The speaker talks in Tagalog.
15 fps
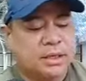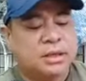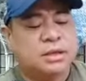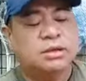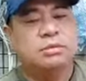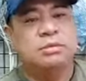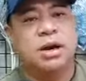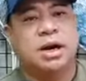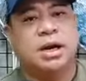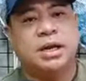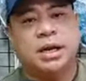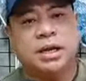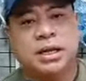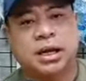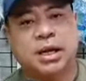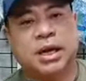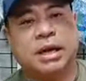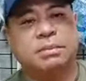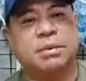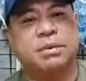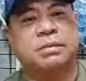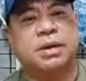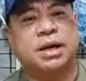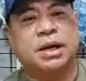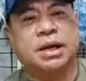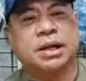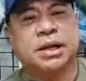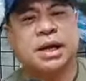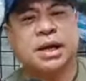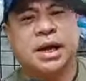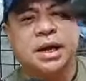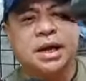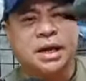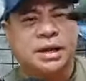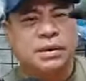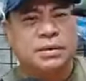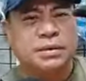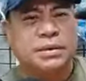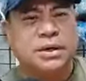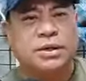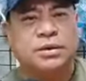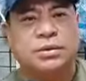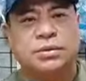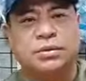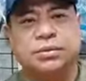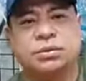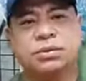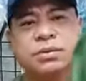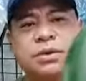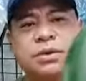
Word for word: Yung mga nagla-love, yung mga nagla-like. Ayan oh, ito yung